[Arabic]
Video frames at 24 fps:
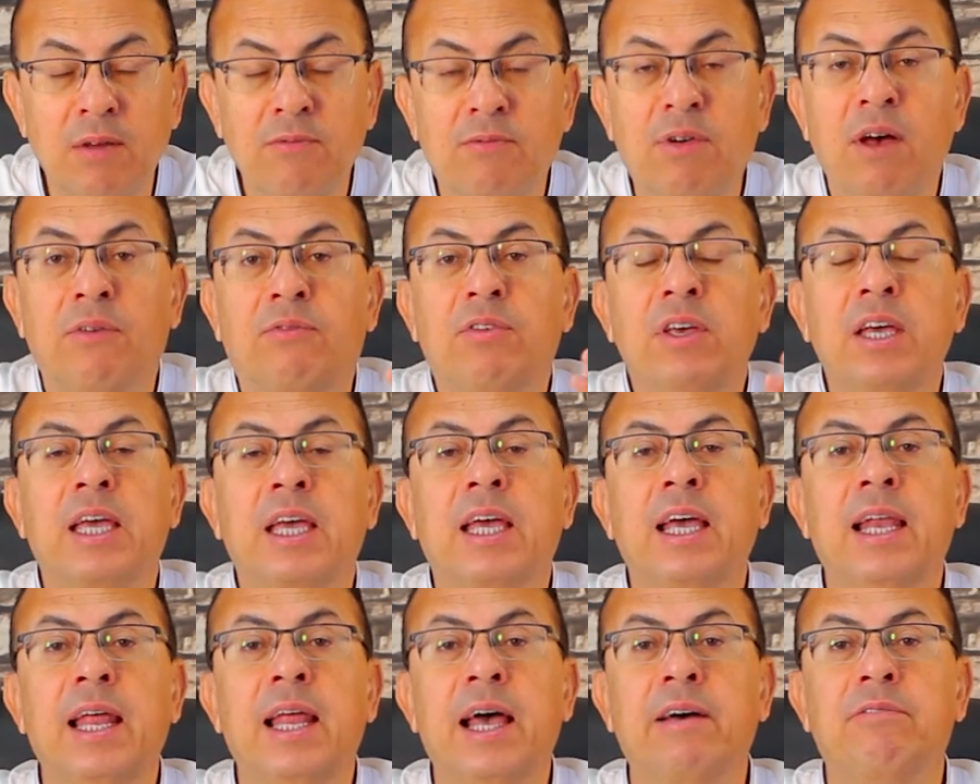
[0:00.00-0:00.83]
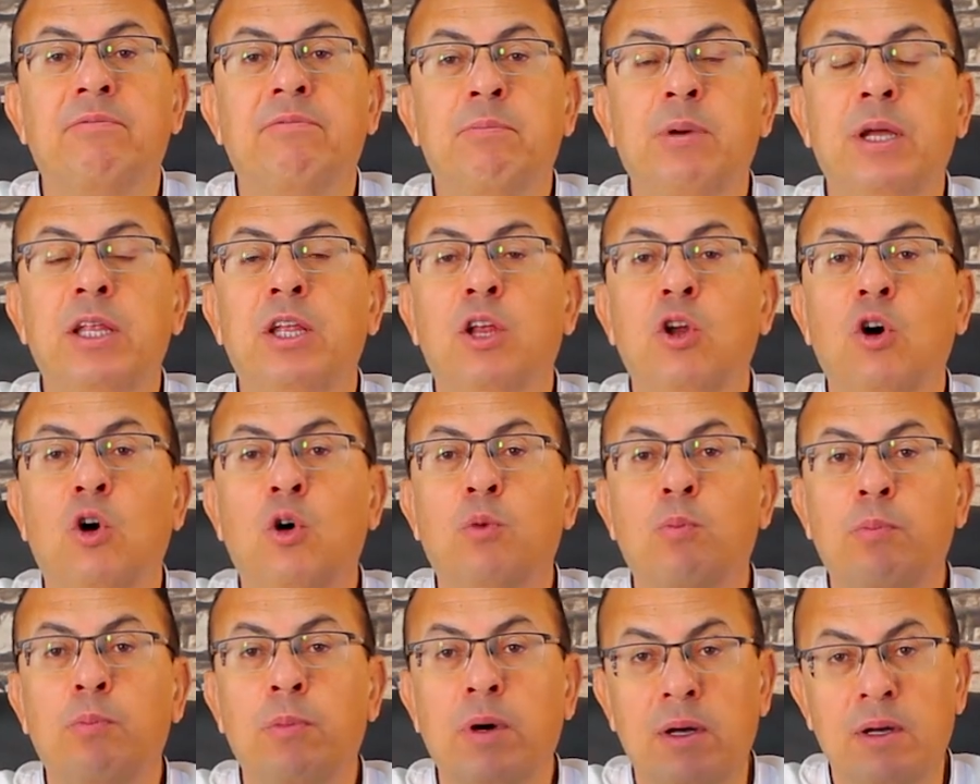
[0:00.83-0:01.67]
ففي خلاف بين
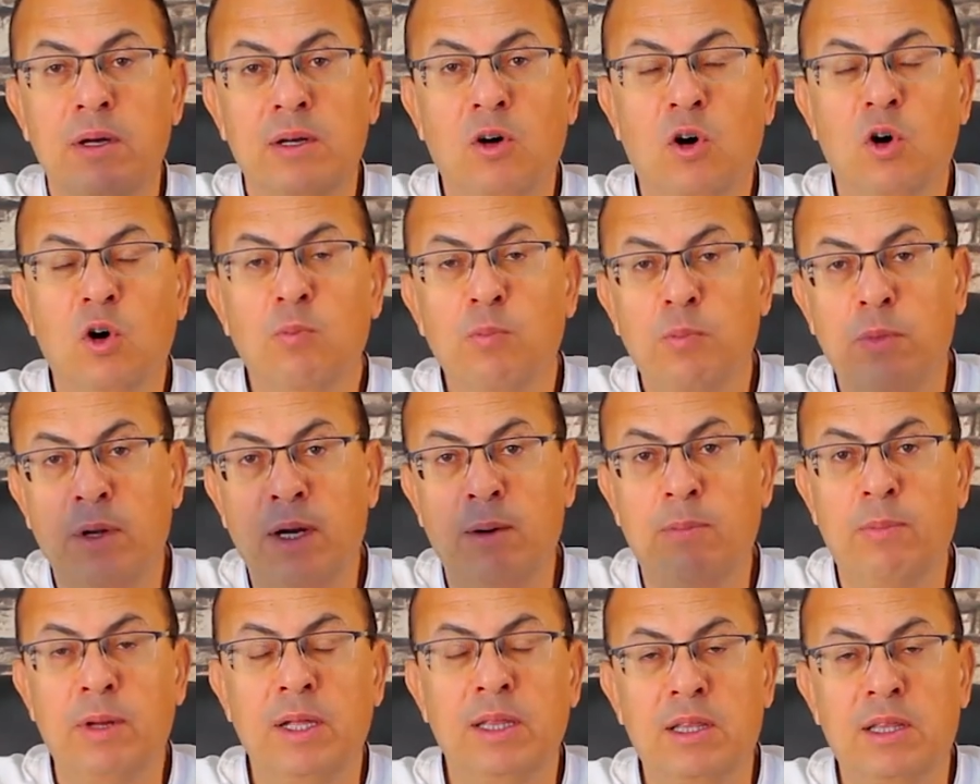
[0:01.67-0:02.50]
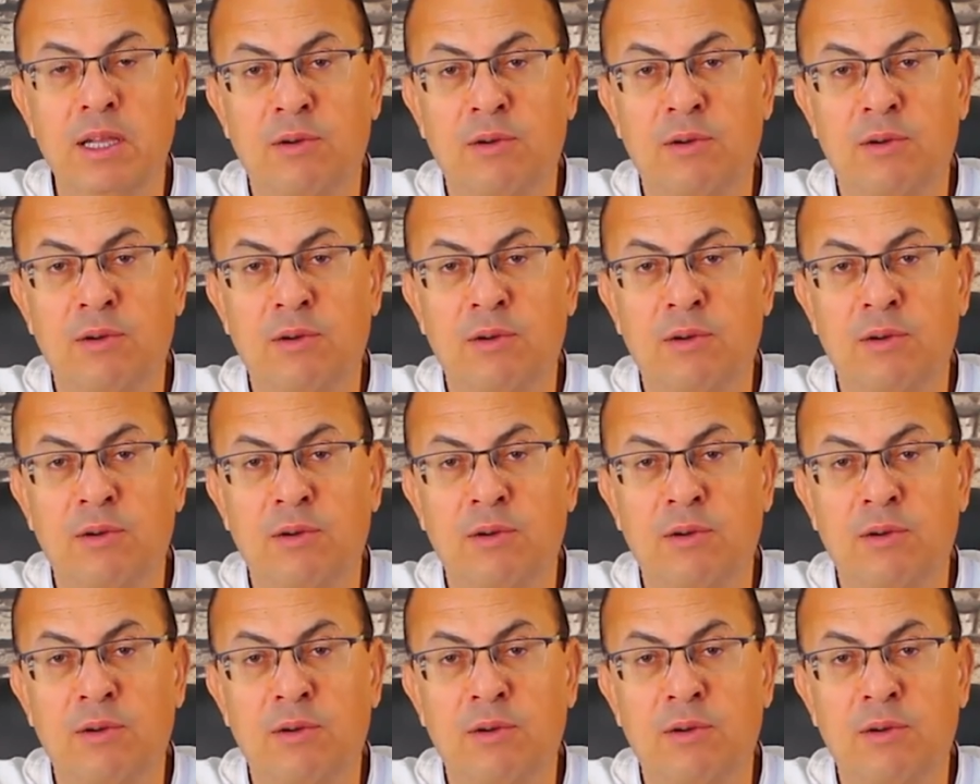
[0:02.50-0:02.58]
الام ام البنت